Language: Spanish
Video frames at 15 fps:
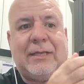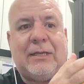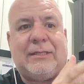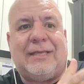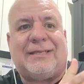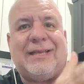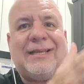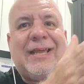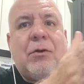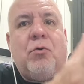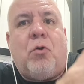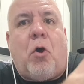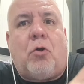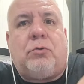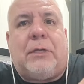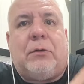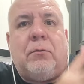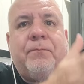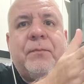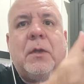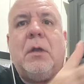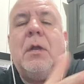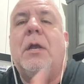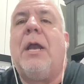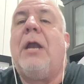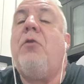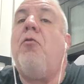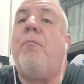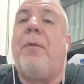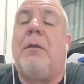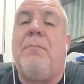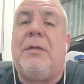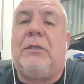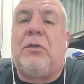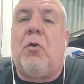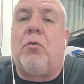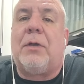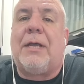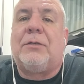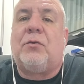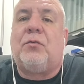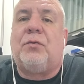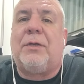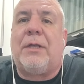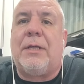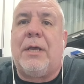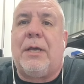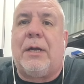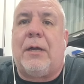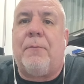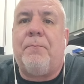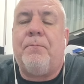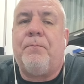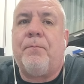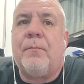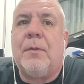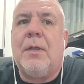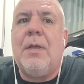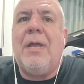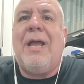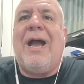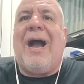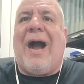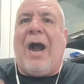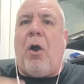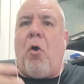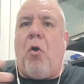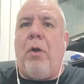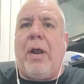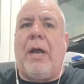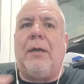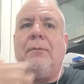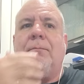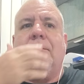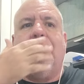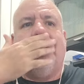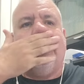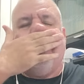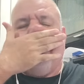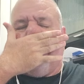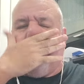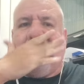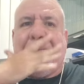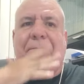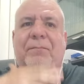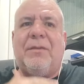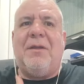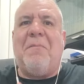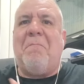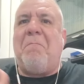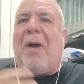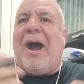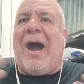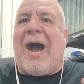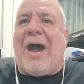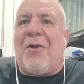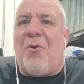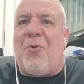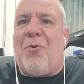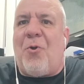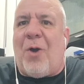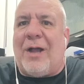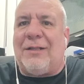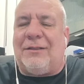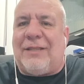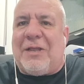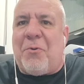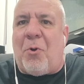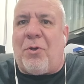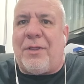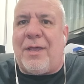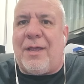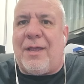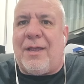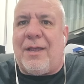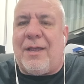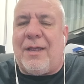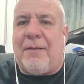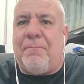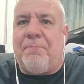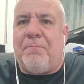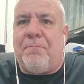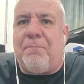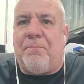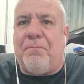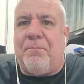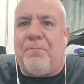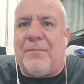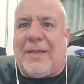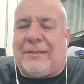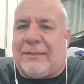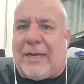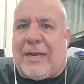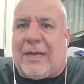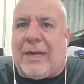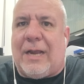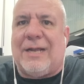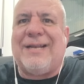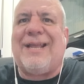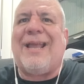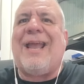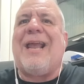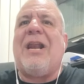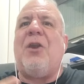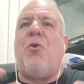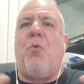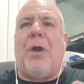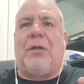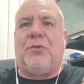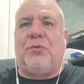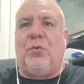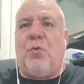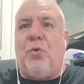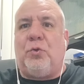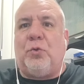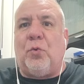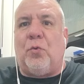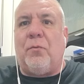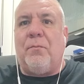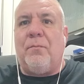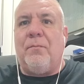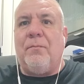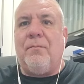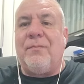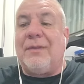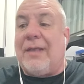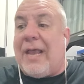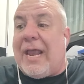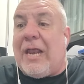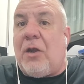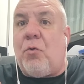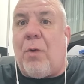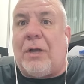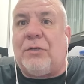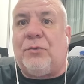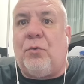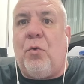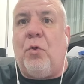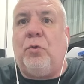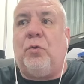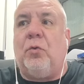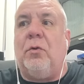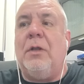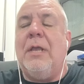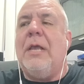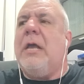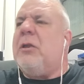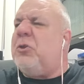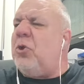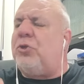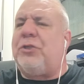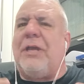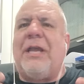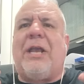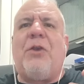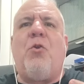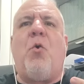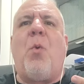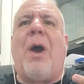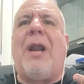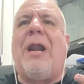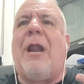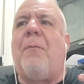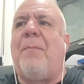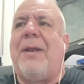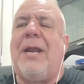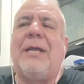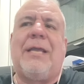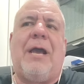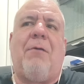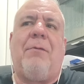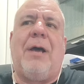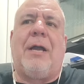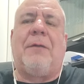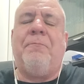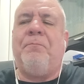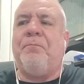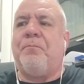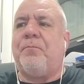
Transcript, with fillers: de seguir un orden, él no permitió que eso sucediera. Ahora, bajaron los activos de Strickland, en lo absoluto, en lo absoluto. Yo sé que no vale la pena aquí hablar